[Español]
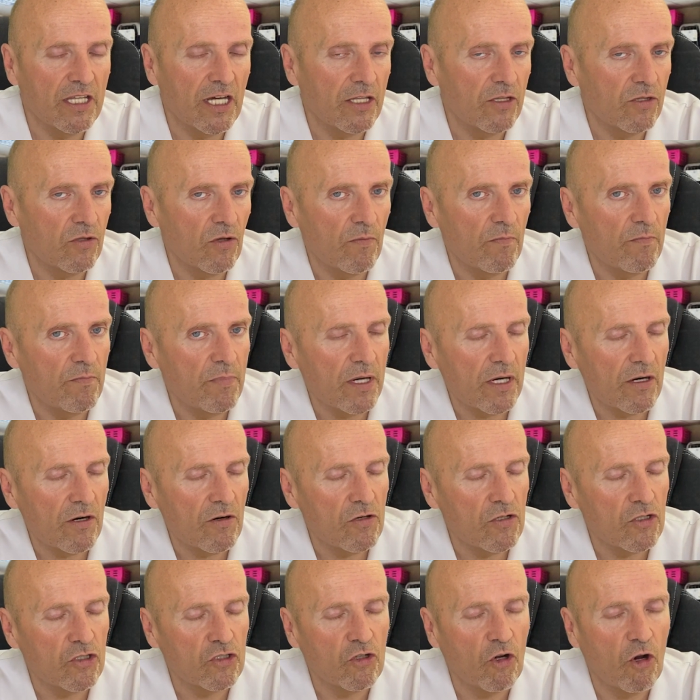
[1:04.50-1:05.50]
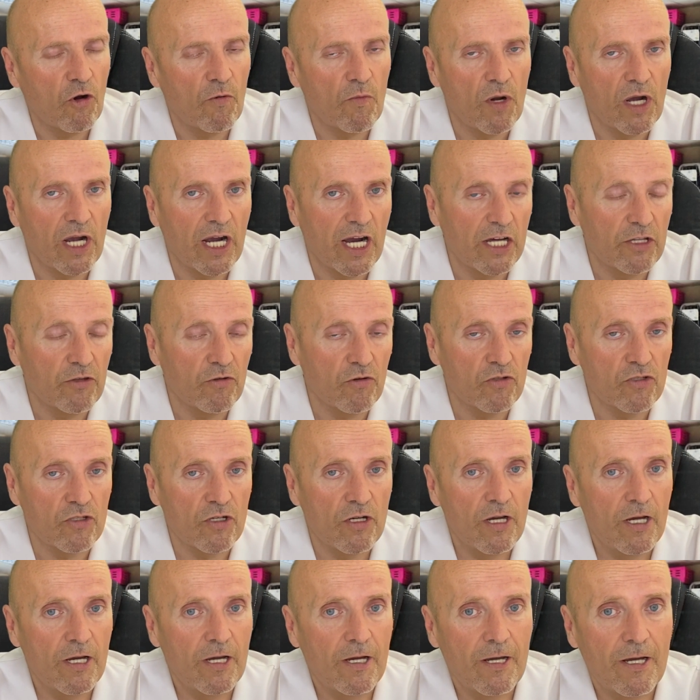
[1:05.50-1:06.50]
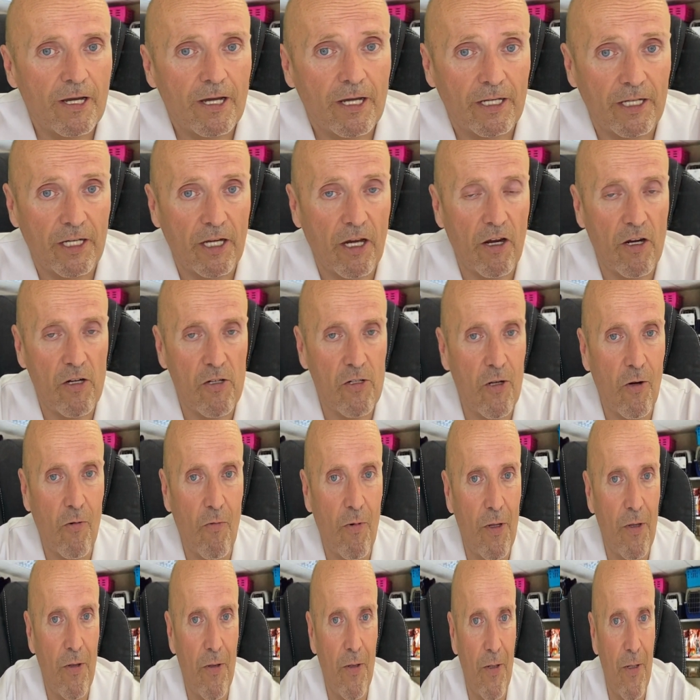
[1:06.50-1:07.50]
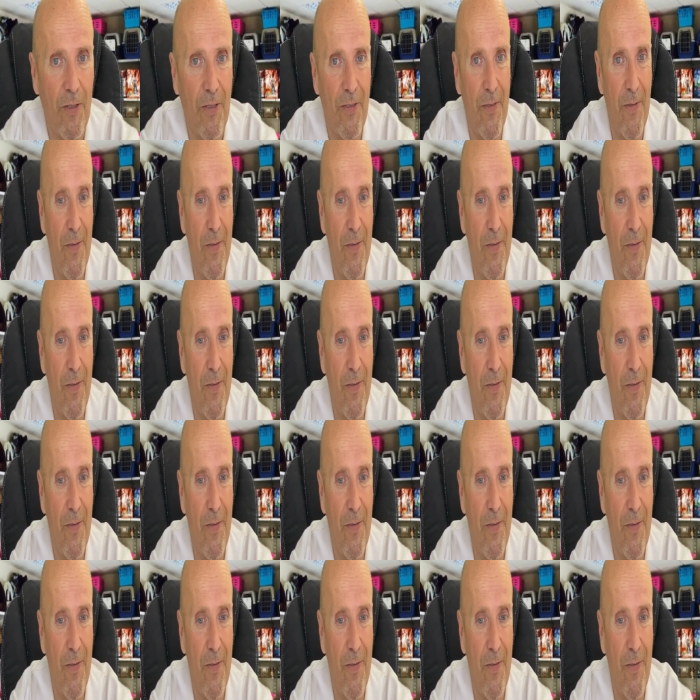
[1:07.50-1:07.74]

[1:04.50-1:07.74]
tanto en perros como en gatos. Y ahora os lo cuento.